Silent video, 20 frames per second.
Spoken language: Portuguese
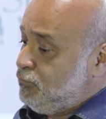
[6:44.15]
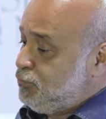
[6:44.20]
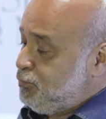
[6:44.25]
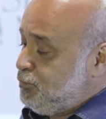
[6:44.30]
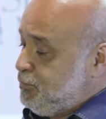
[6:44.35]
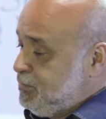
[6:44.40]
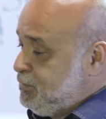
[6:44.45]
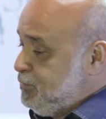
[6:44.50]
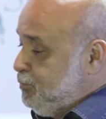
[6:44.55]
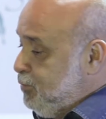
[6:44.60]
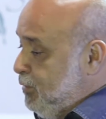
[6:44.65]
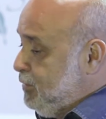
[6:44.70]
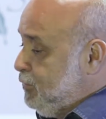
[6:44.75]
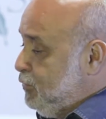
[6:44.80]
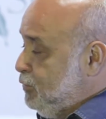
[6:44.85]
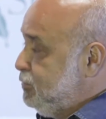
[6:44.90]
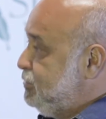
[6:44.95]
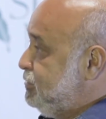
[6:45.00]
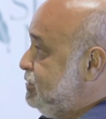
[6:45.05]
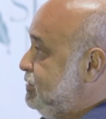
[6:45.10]
principais
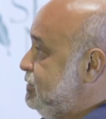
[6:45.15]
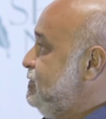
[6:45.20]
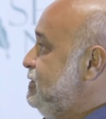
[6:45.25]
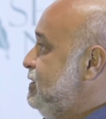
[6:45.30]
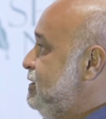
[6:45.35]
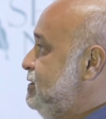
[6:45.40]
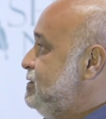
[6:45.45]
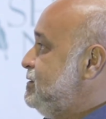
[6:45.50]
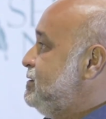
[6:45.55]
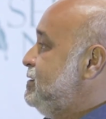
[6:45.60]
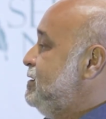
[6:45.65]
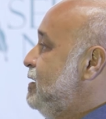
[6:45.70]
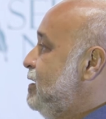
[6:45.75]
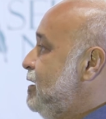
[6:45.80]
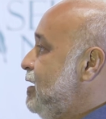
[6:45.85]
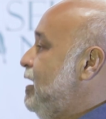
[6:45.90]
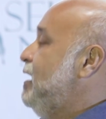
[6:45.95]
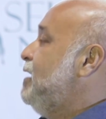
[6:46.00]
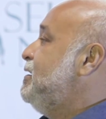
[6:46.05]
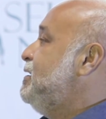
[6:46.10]
objetivos é esse,
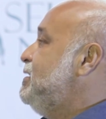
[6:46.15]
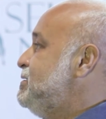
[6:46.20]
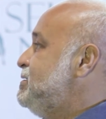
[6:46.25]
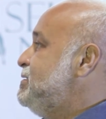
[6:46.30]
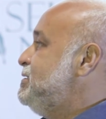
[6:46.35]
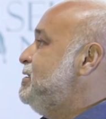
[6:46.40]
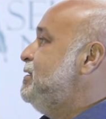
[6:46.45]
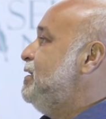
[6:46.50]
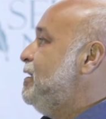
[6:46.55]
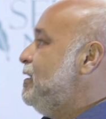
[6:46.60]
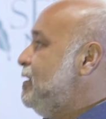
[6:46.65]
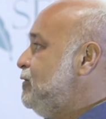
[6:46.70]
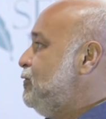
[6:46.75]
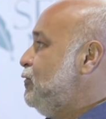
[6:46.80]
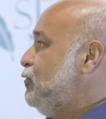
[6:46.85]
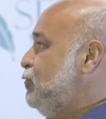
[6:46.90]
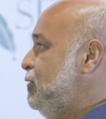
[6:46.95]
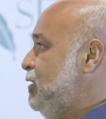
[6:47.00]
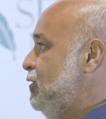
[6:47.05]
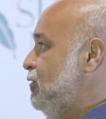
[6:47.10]
aquecer a
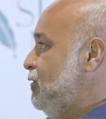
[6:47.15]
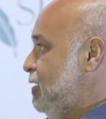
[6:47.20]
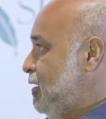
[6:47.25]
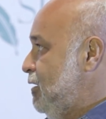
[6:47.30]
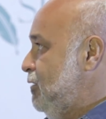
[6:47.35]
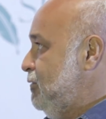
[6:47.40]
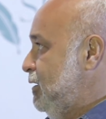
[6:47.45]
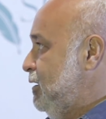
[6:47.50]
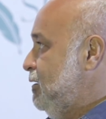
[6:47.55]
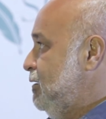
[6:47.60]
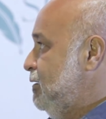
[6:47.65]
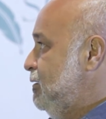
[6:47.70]
economia local, né?